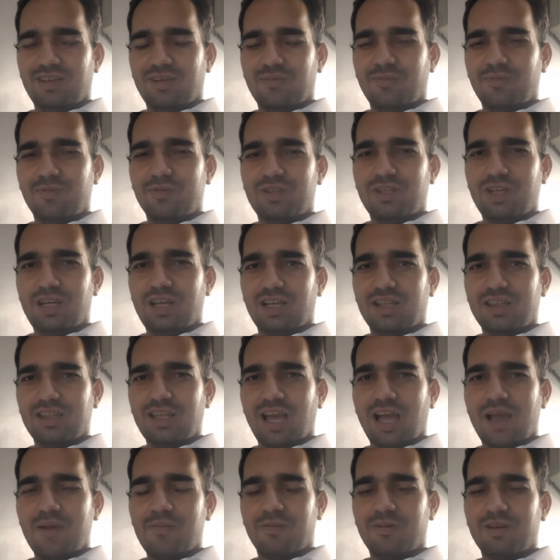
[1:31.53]
मुझे
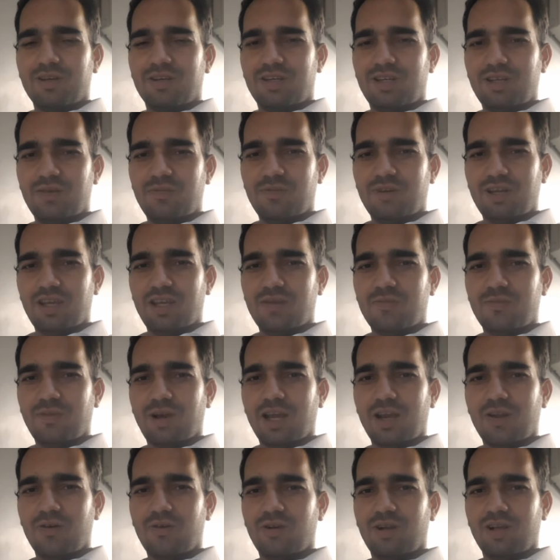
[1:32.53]
लगता है आपके टीम ने ही
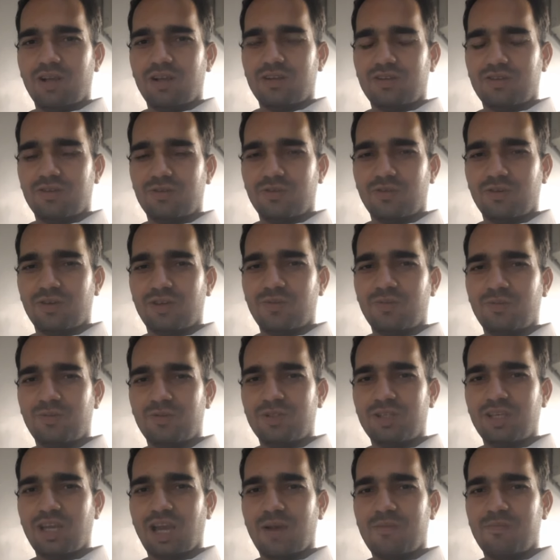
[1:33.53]
मारा होगा क्योंकि
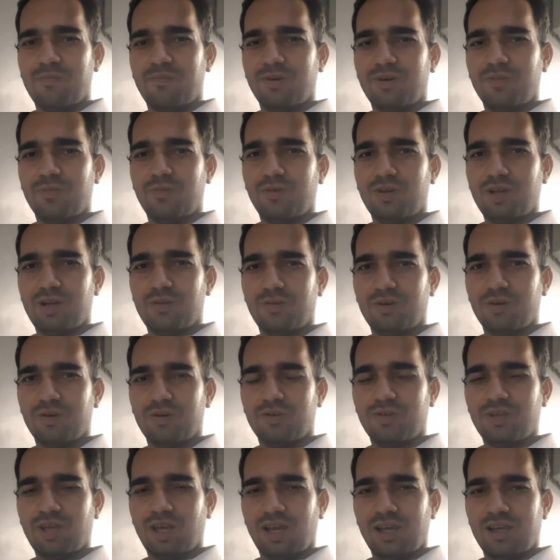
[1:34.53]
मुझे आप पर पूरा
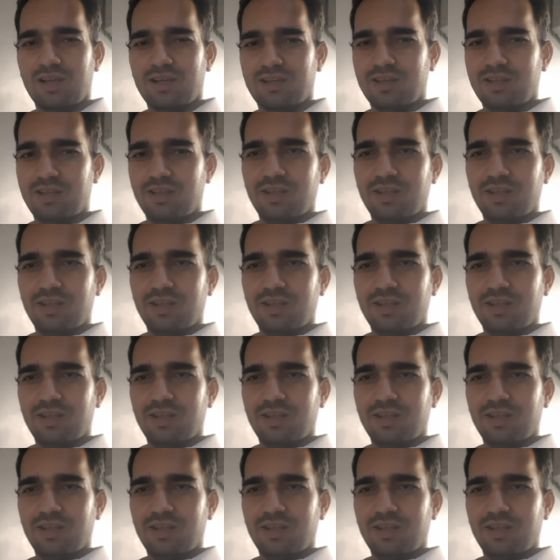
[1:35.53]
भरोसा है